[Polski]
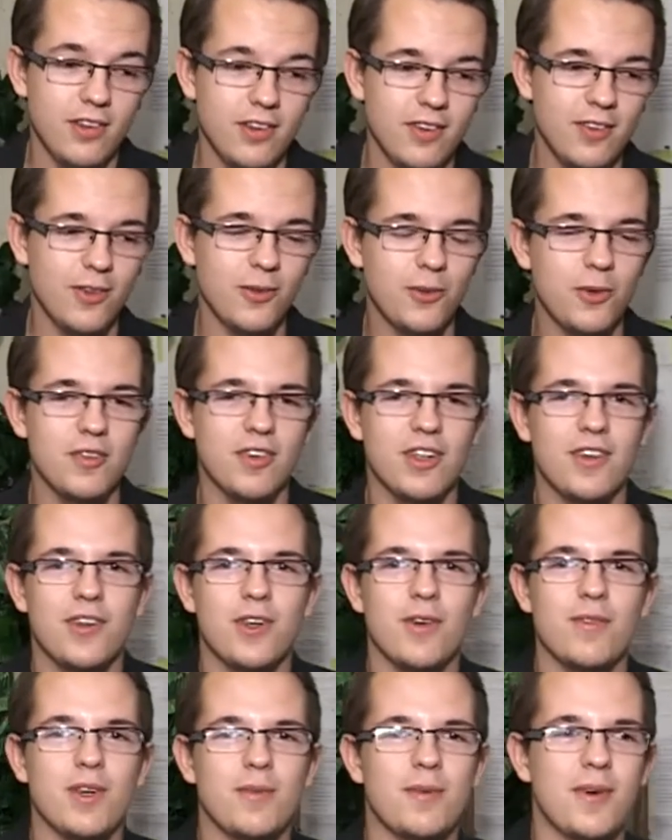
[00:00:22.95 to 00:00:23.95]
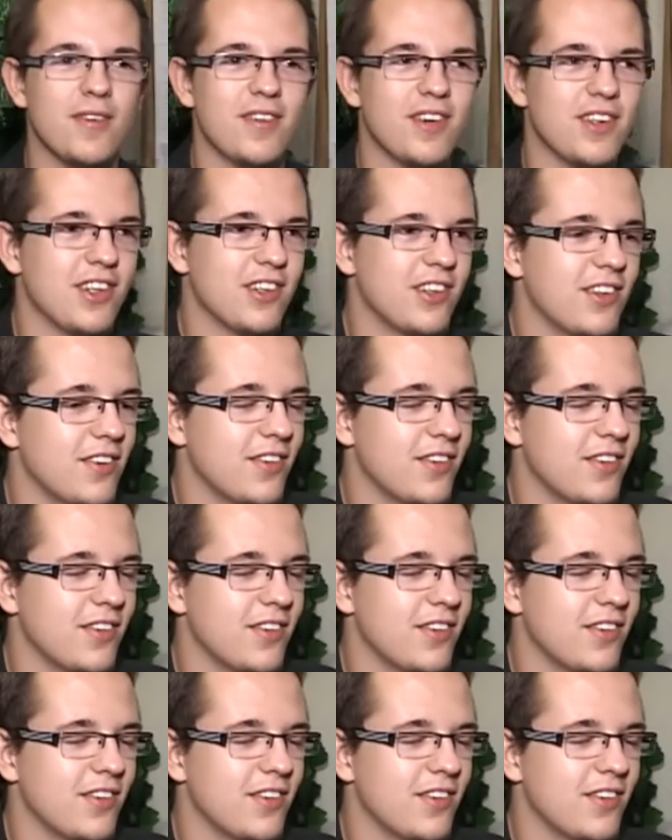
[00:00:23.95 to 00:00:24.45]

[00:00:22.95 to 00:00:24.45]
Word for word: i co tu więcej o mnie powiedzieć?